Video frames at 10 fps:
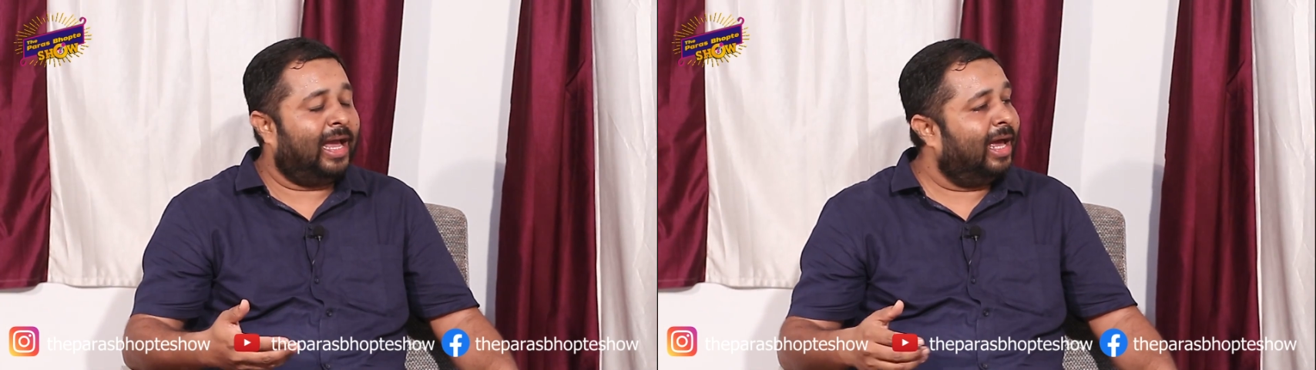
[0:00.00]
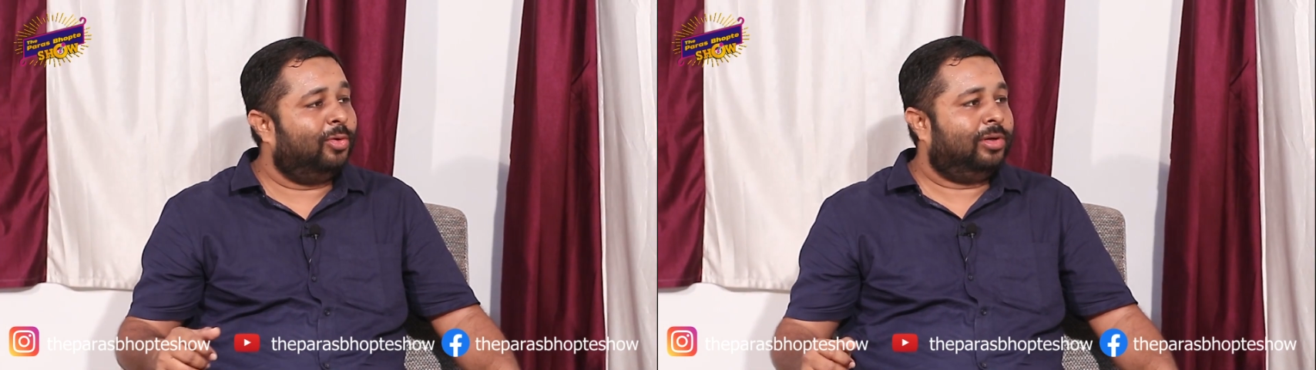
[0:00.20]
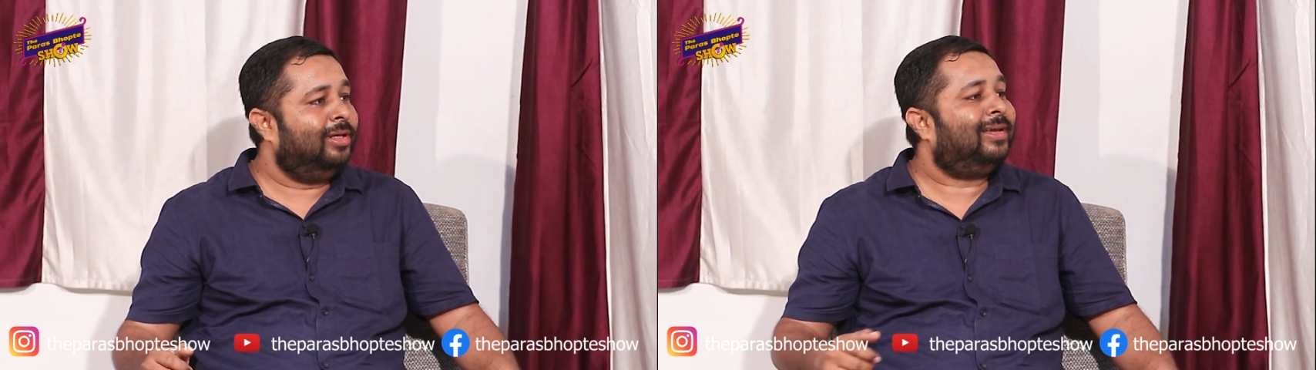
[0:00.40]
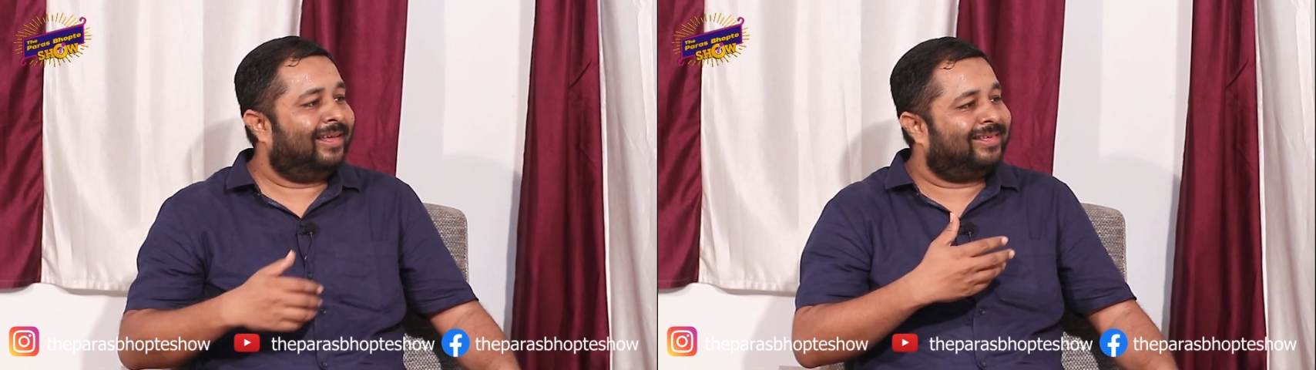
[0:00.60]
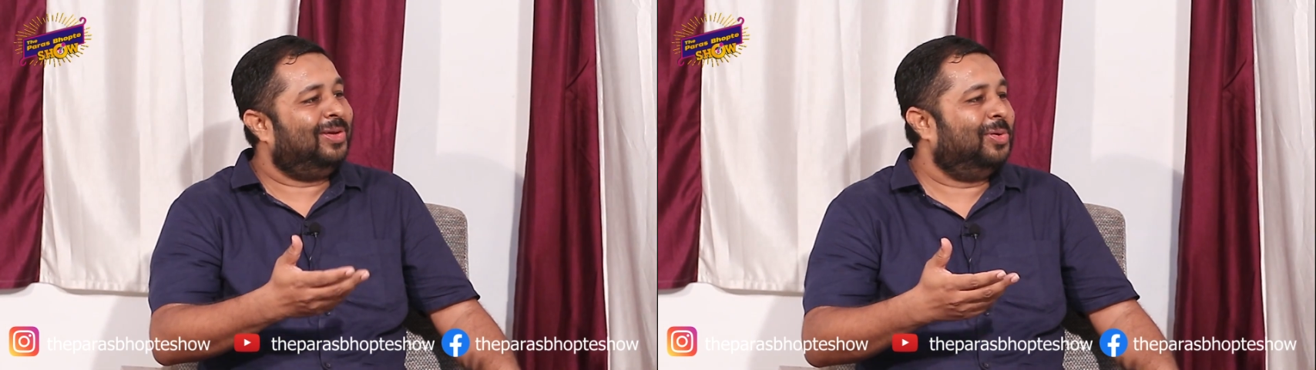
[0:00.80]
क्या
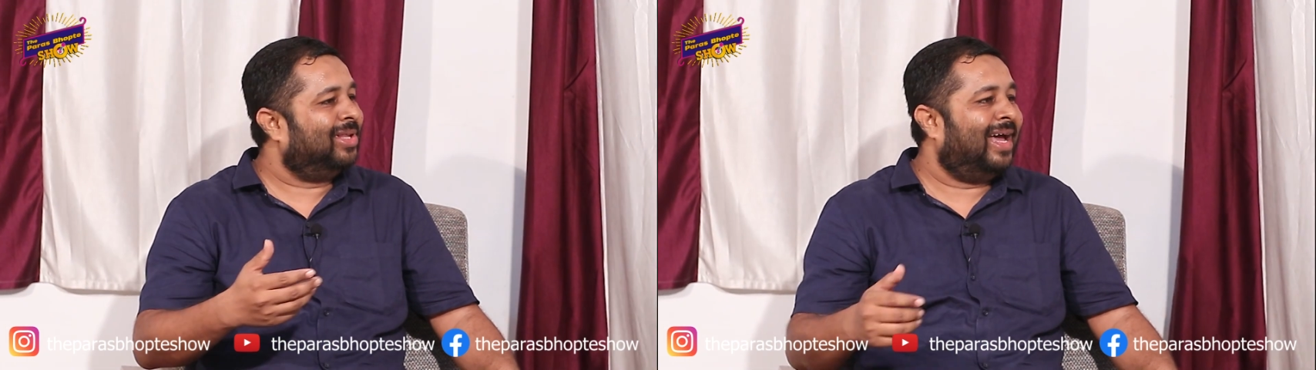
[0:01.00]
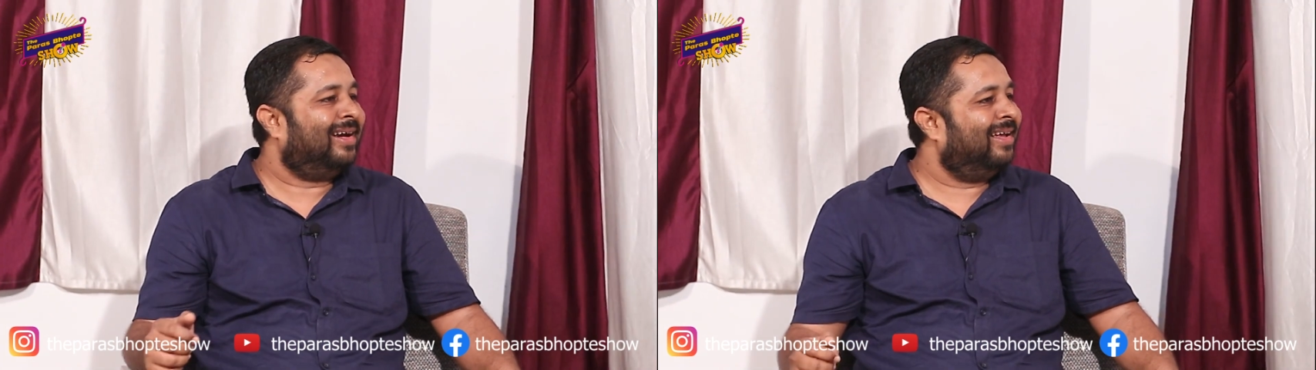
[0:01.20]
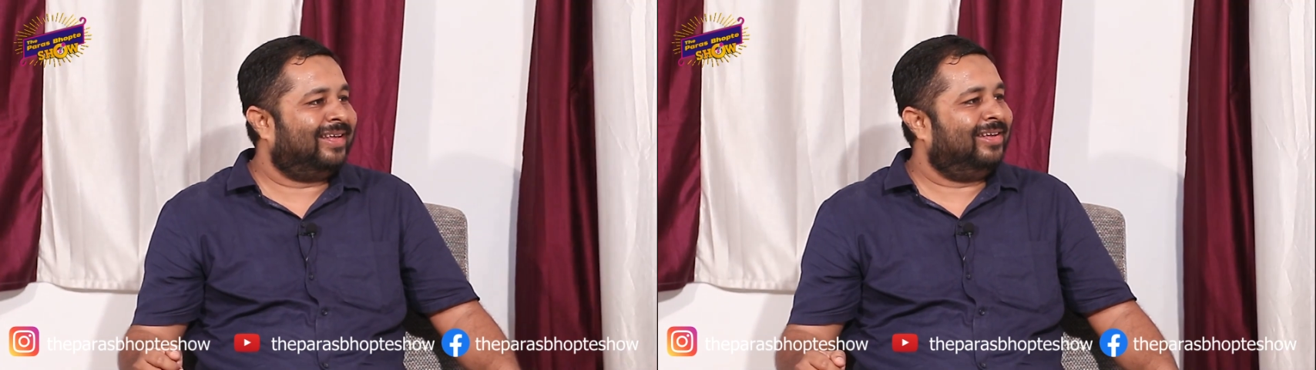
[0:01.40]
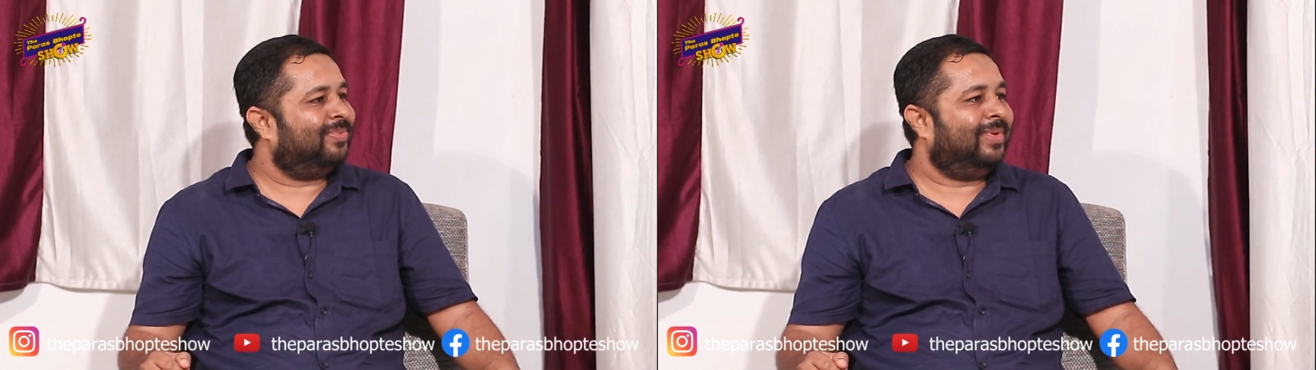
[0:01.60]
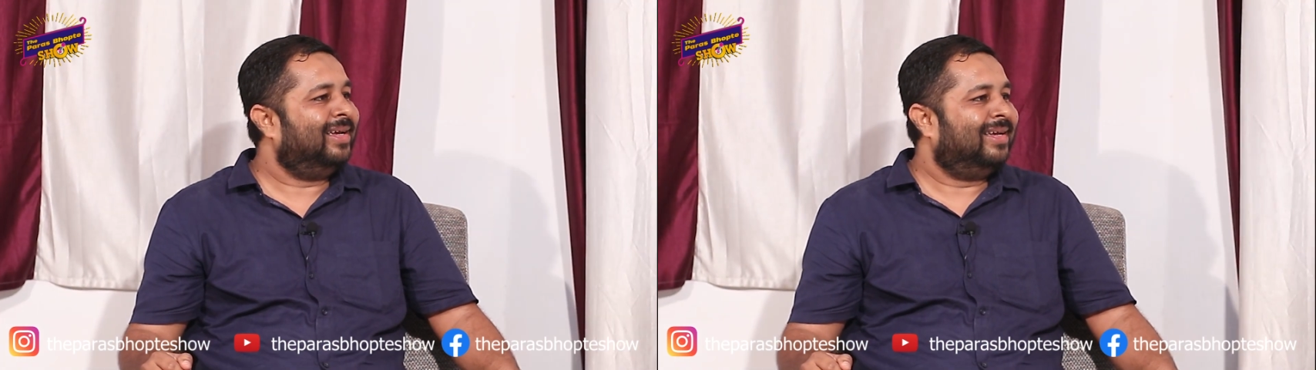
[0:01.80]
कैसा योगदान रहा सर
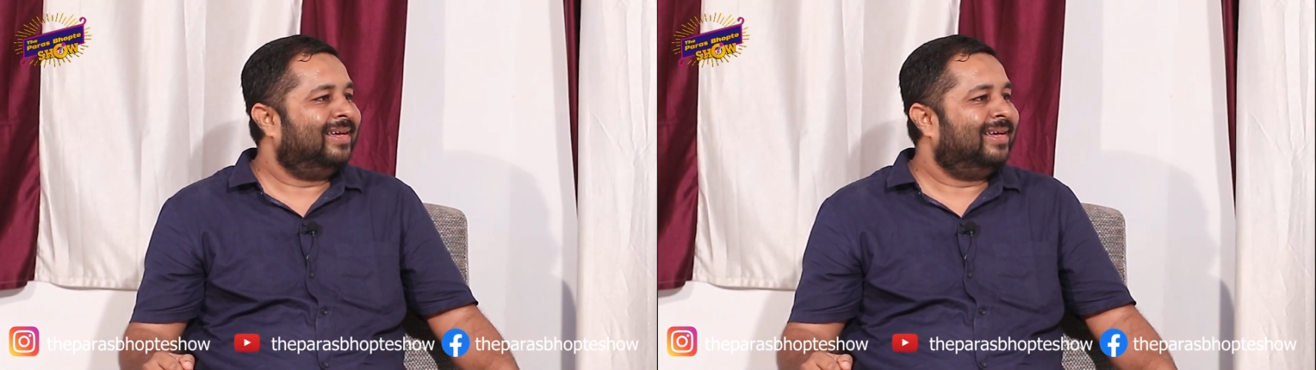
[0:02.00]
इसमें